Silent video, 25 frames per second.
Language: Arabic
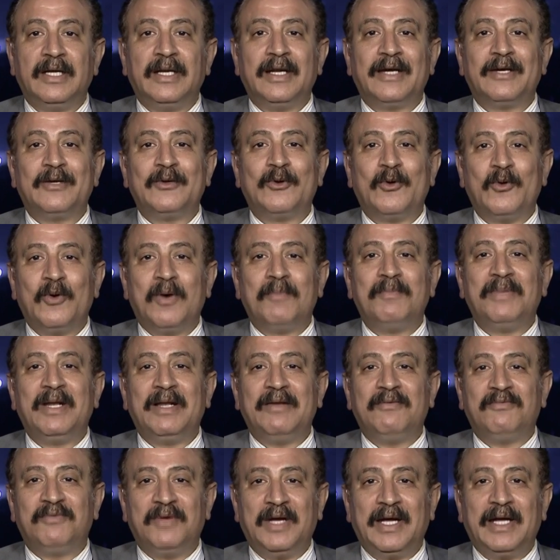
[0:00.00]
لكن هو
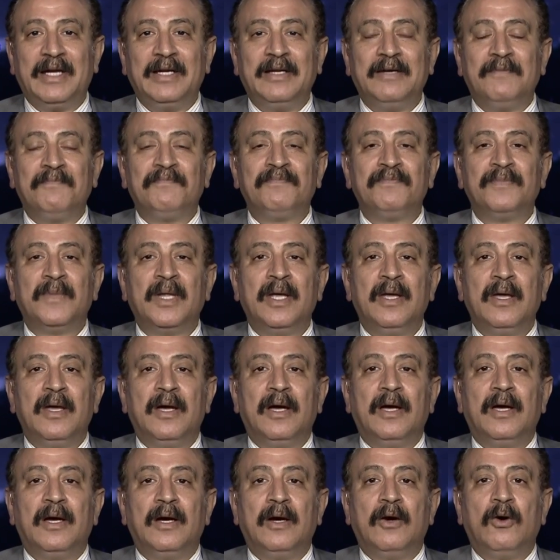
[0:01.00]
بالفعل
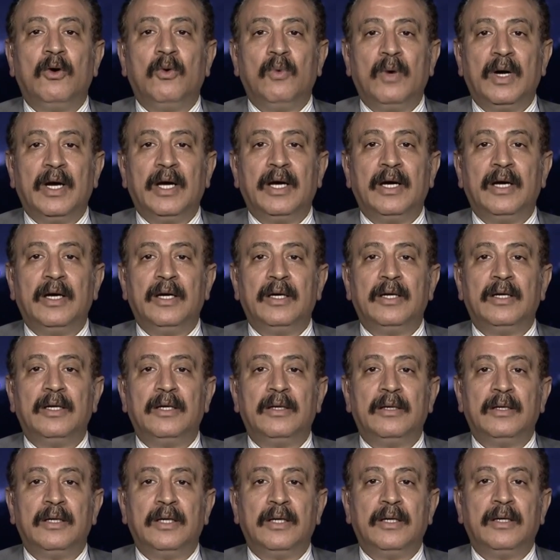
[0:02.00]
آه، هو
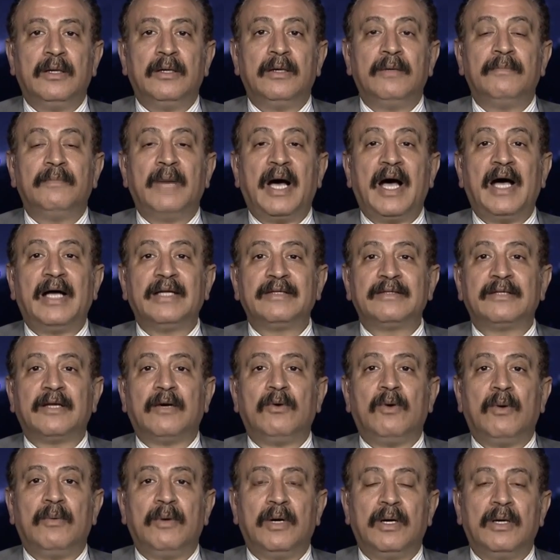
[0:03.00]
محطة
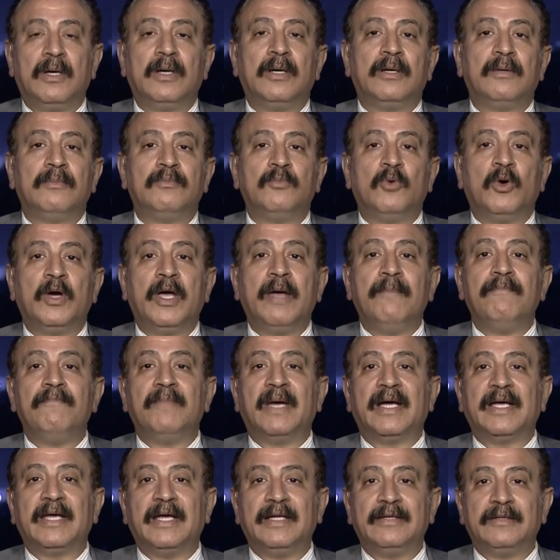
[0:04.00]
مهمة
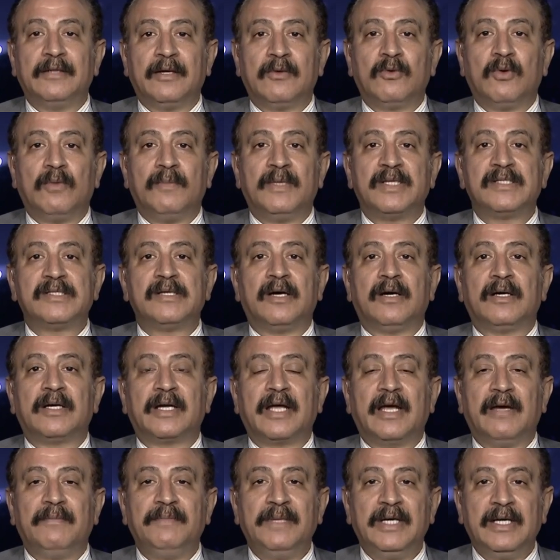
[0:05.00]
جدا ومسار
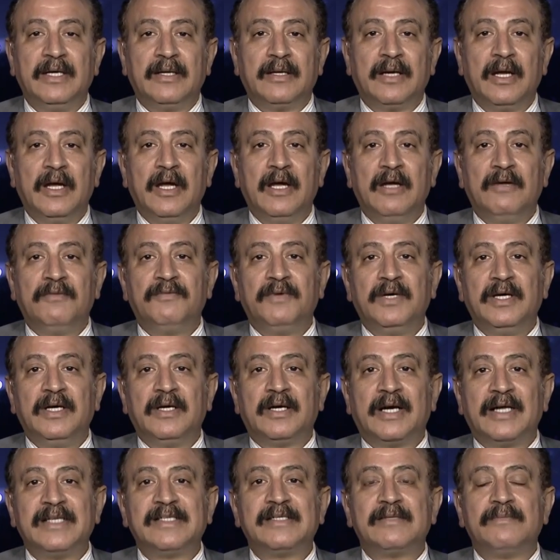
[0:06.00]
كبير في
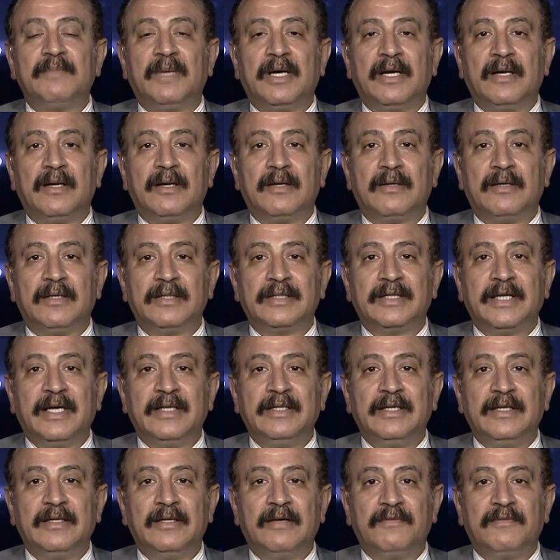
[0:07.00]
رسم علاقات جديدة